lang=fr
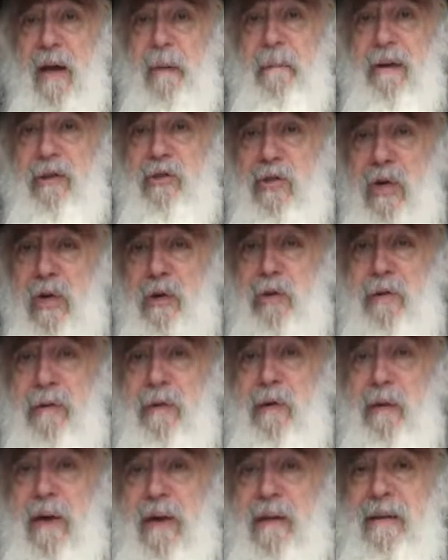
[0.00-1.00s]
Parce que chaque Juif,
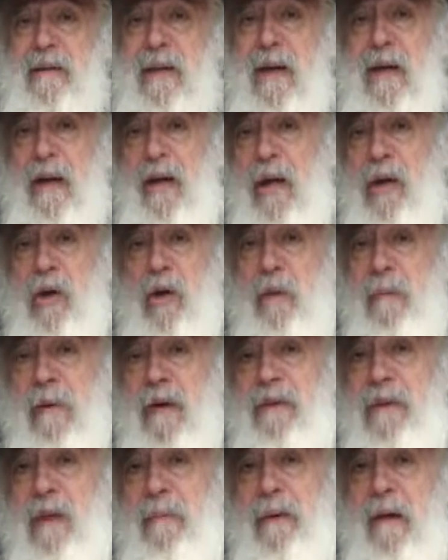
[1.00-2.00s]
il aurait été comme un
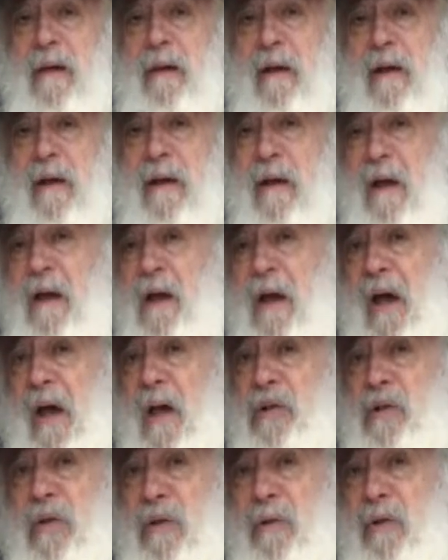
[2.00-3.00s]
tabernacle.
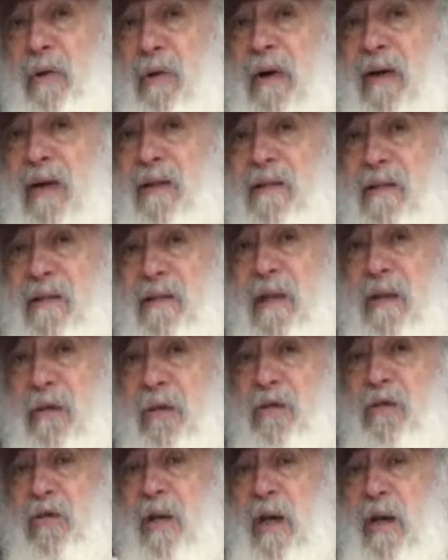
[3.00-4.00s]
Hachem, il aurait résidé
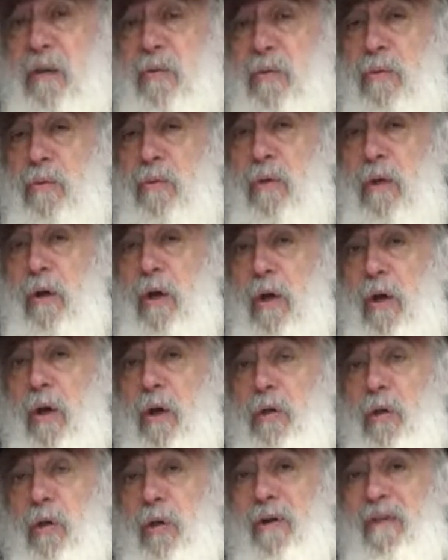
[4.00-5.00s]
dans chacun de nous.
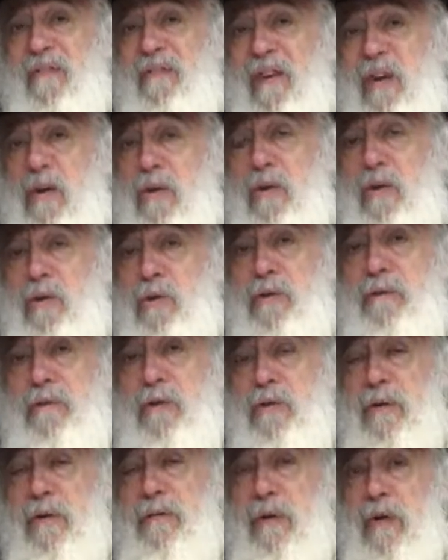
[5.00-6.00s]
Dans le fait que les Juifs,
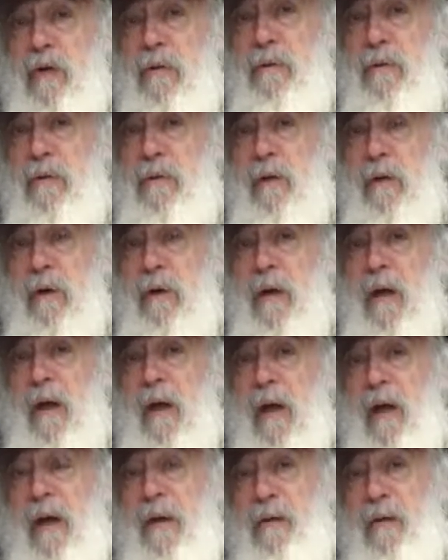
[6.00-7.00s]
ils ont fait le veau d'or,
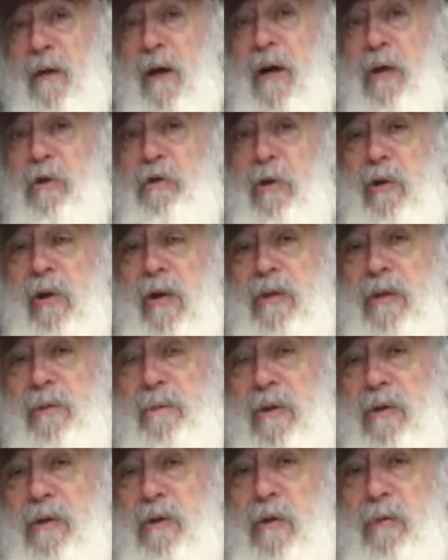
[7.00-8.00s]
donc je leur dit,
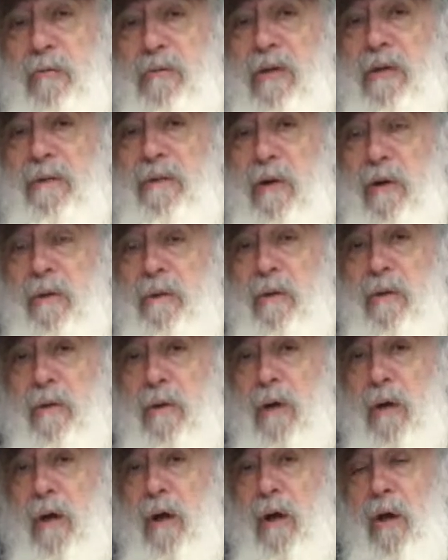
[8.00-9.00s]
maintenant que vous avez fait le
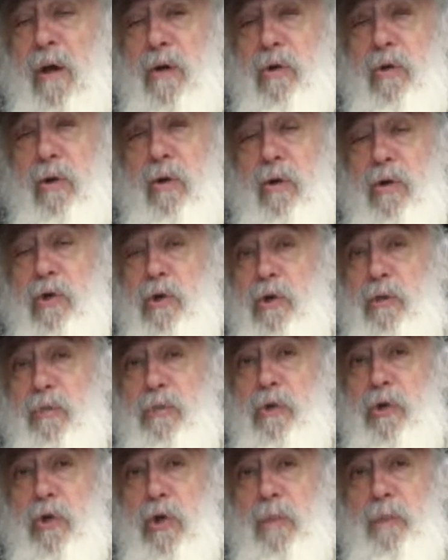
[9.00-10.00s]
Vaudor, donc
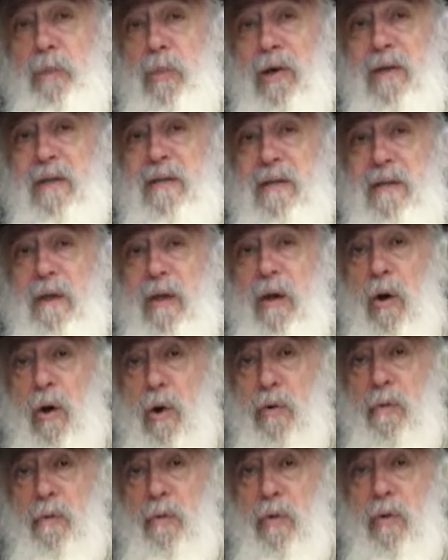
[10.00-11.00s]
je ne peux résider
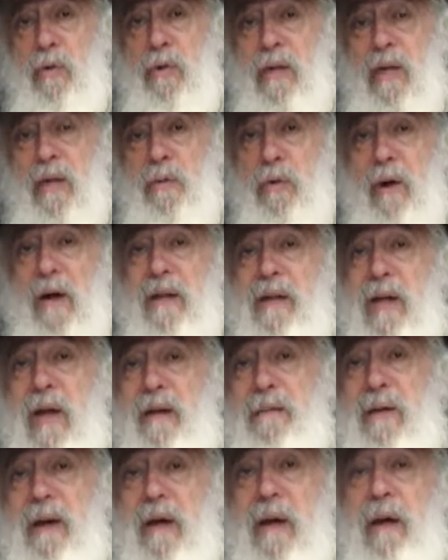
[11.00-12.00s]
en vous uniquement à
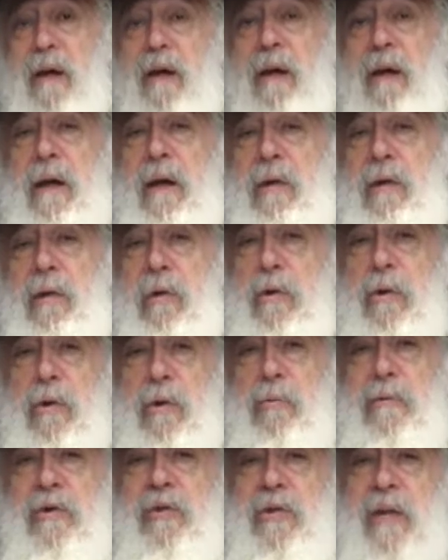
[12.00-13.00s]
travers le,
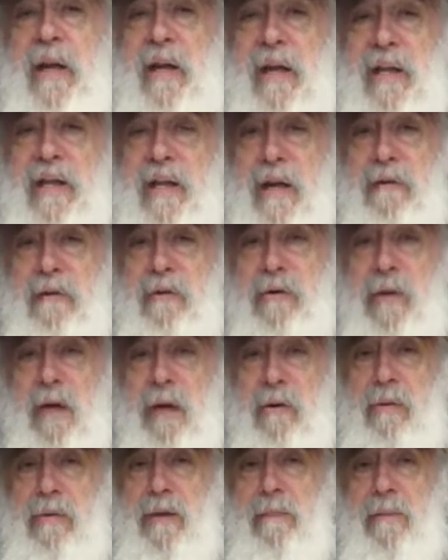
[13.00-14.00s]
Mishkan, à travers
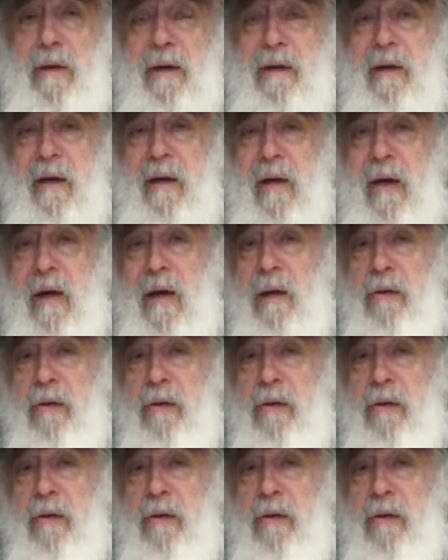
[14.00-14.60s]
le, tabernacle.